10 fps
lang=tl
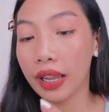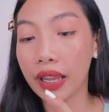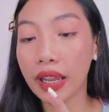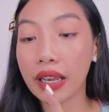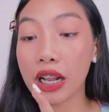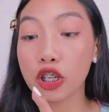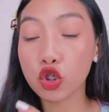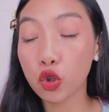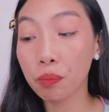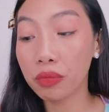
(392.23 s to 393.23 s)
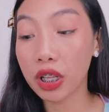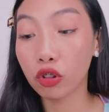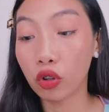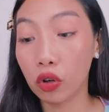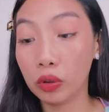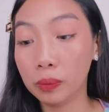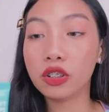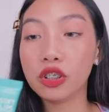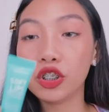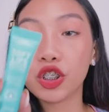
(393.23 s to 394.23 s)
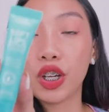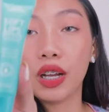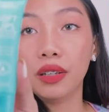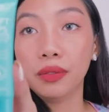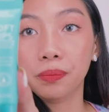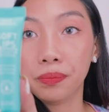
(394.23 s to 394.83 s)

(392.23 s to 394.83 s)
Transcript: And naka-tube din to. Ito siya.